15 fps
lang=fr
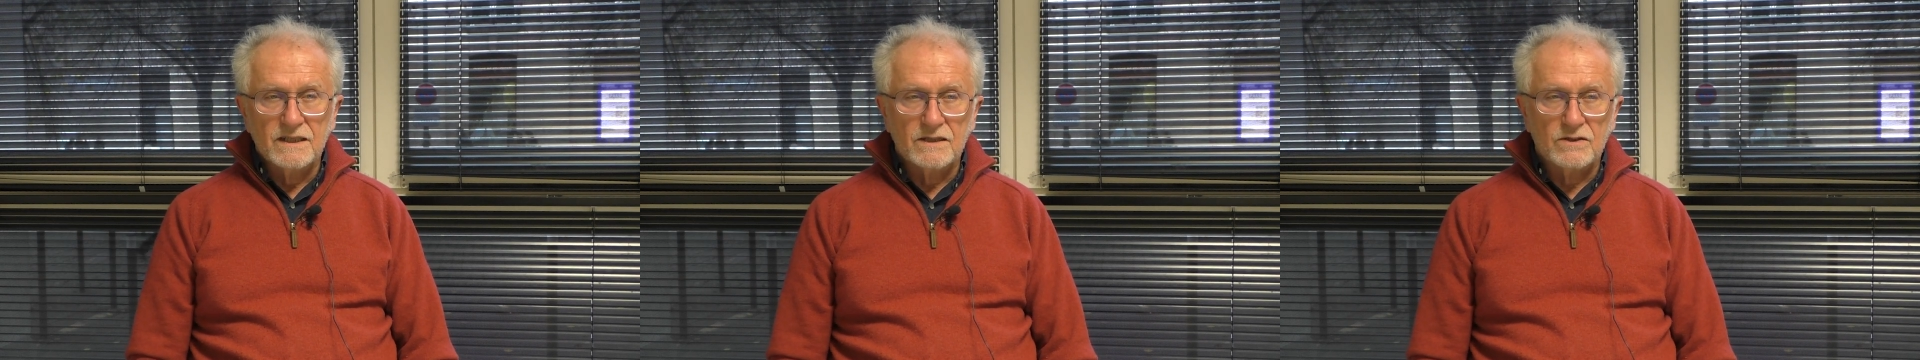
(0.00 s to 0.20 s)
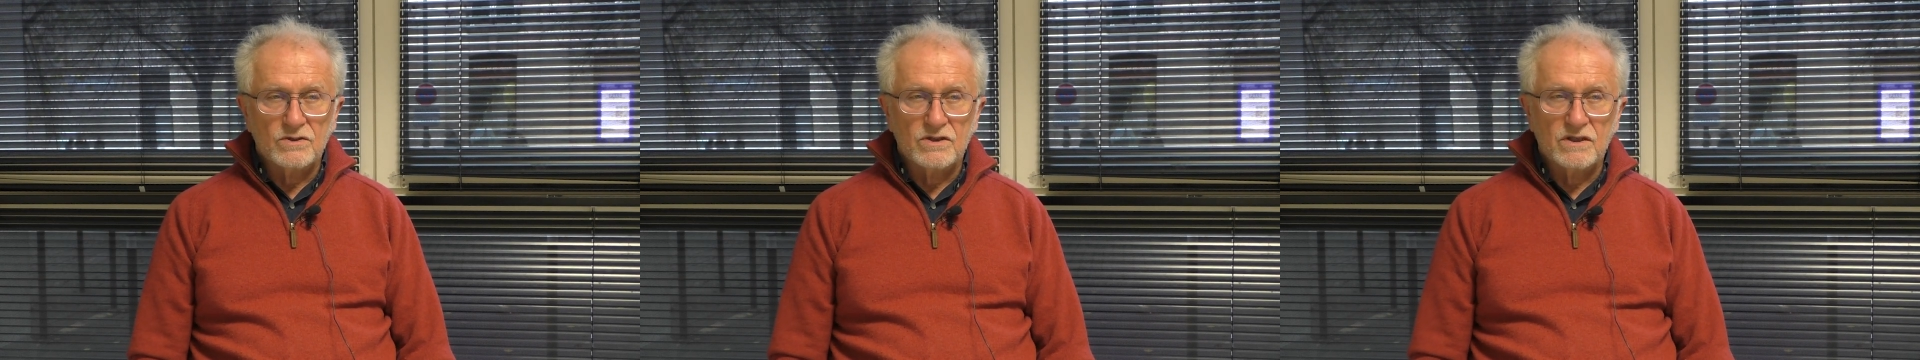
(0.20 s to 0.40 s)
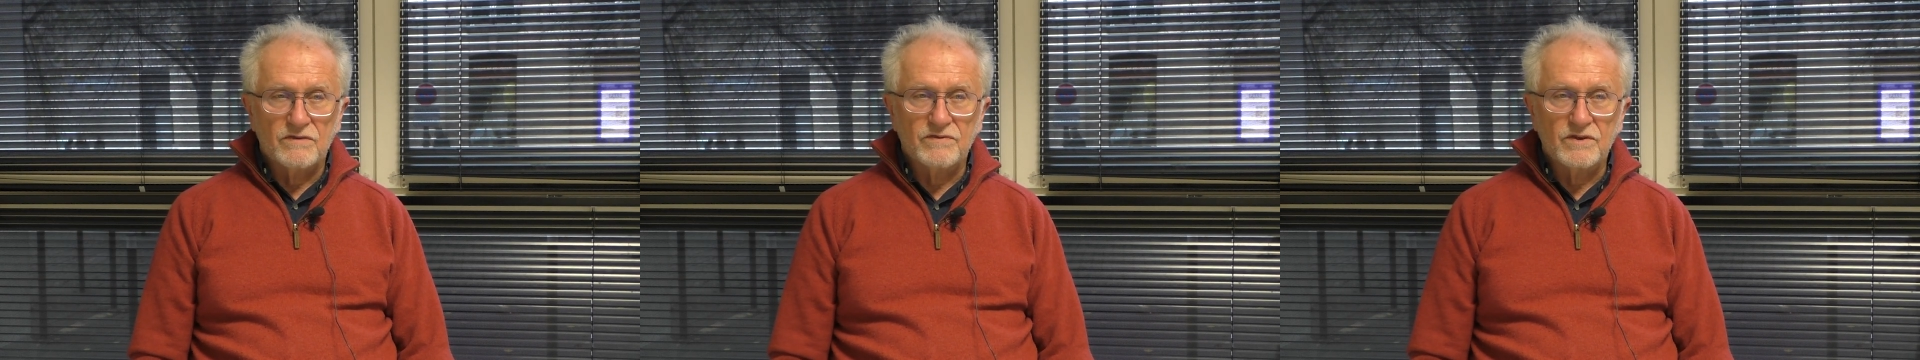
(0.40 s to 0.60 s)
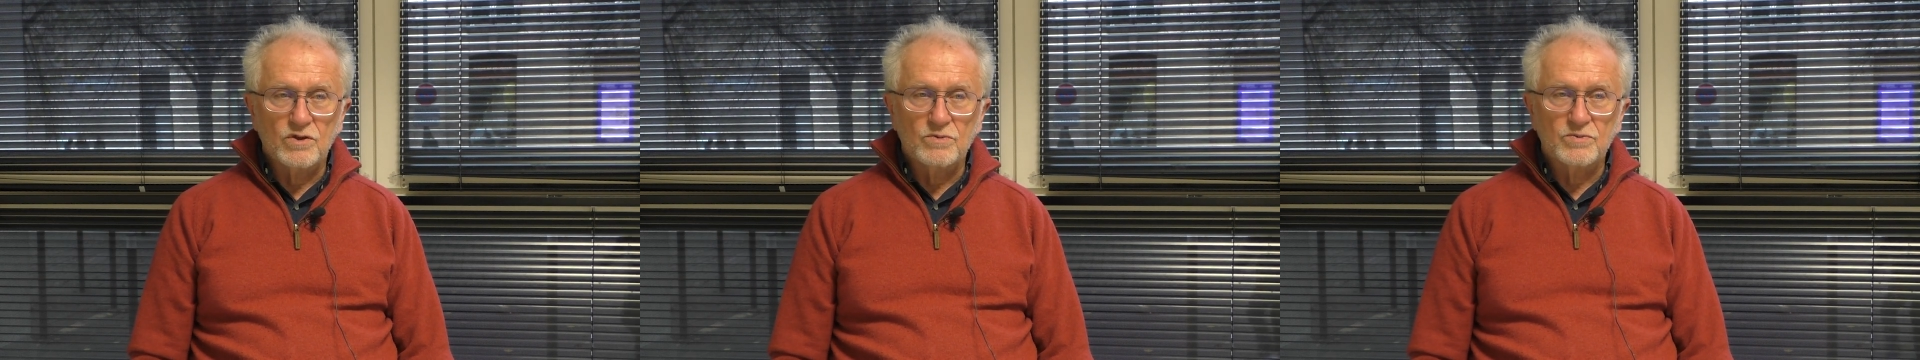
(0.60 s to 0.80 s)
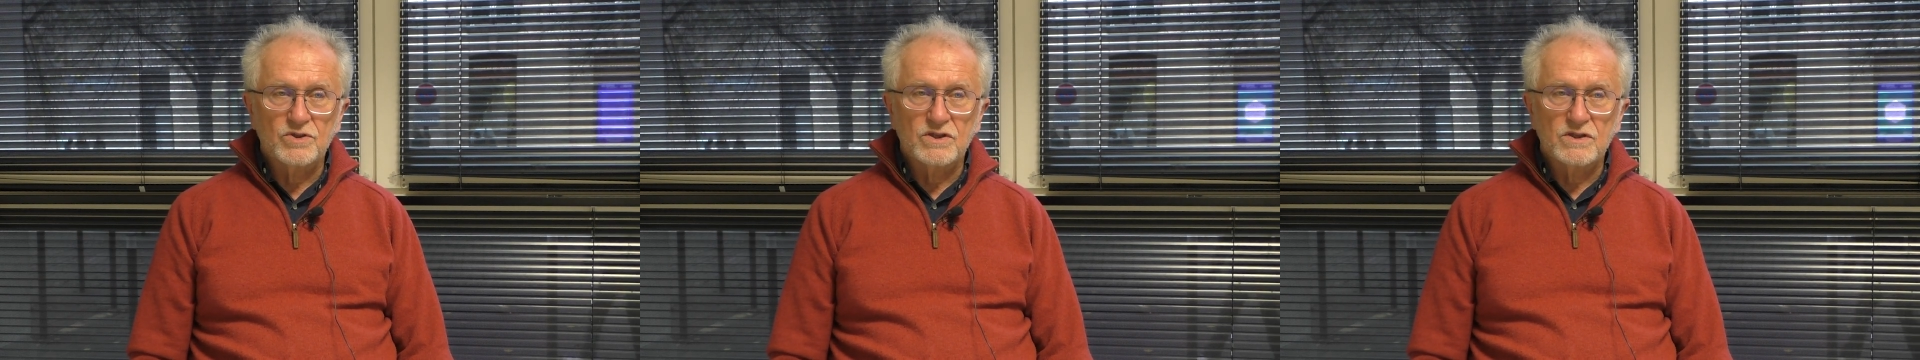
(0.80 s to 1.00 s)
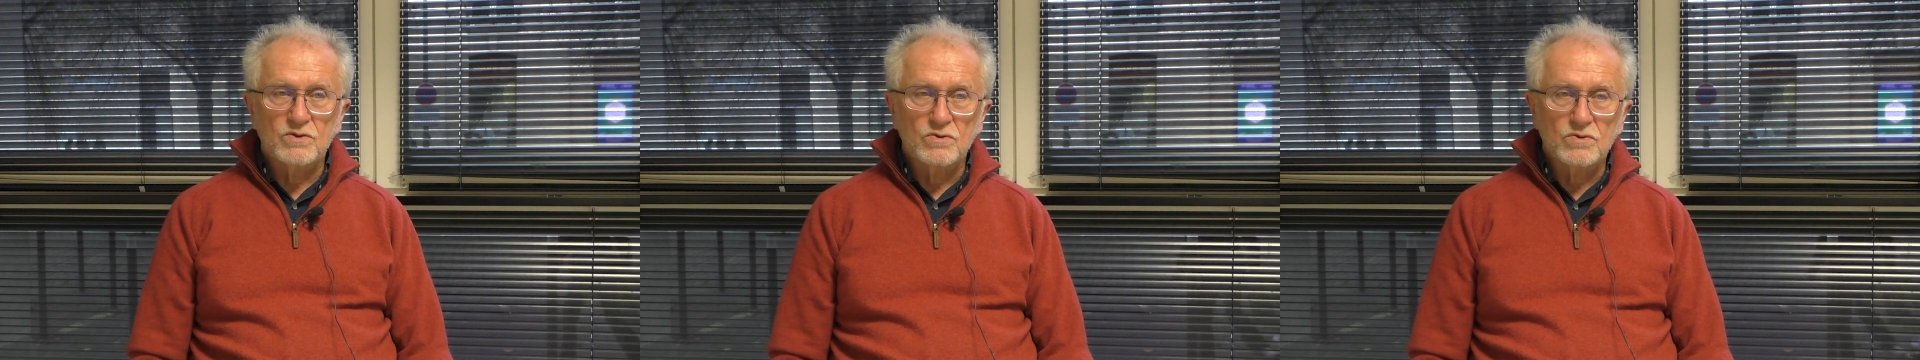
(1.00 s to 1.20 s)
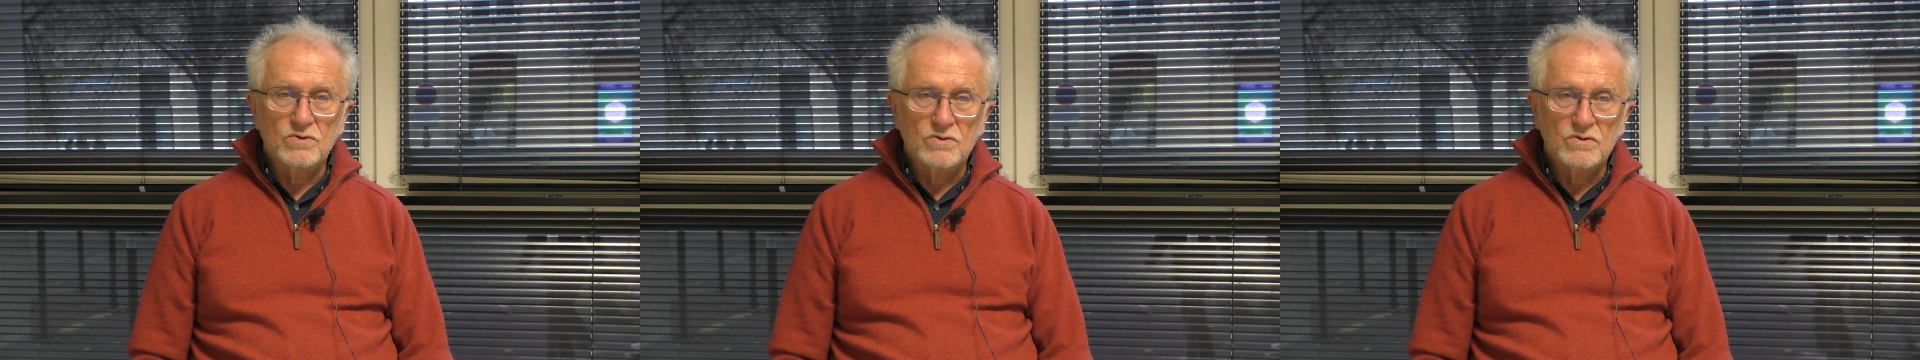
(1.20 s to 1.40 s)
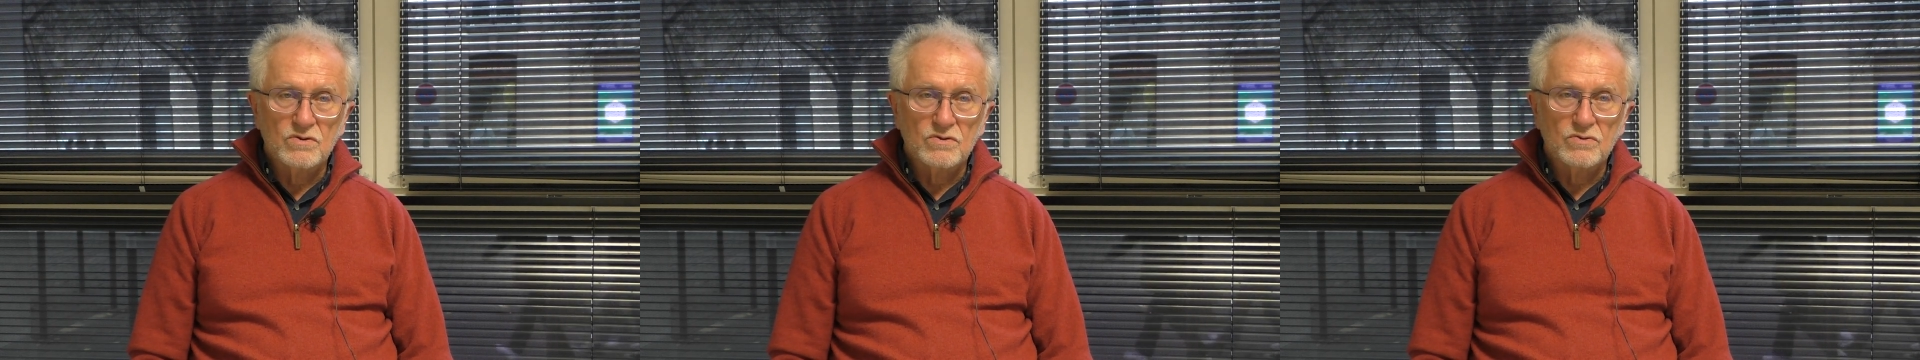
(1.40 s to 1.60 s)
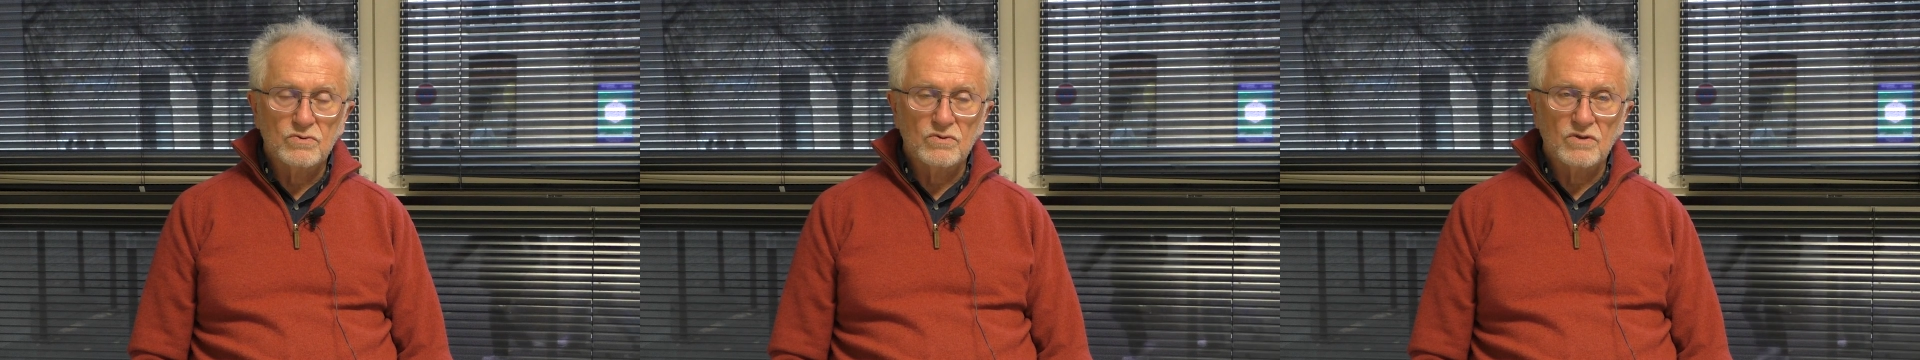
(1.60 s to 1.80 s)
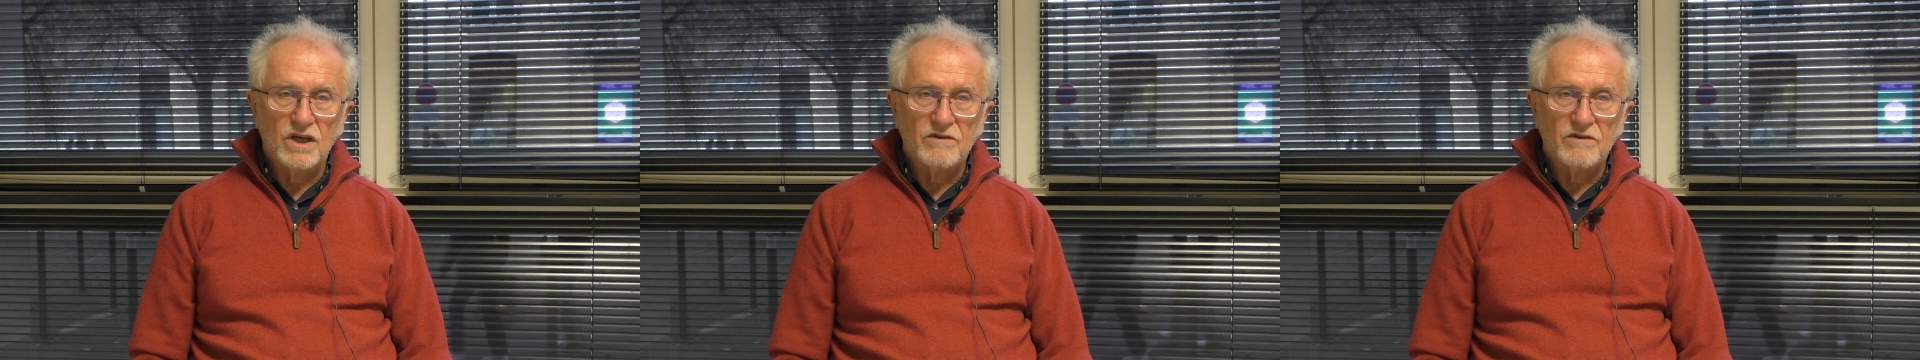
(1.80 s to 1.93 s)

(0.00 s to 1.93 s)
euh, qui a fait l'objet d'une euh,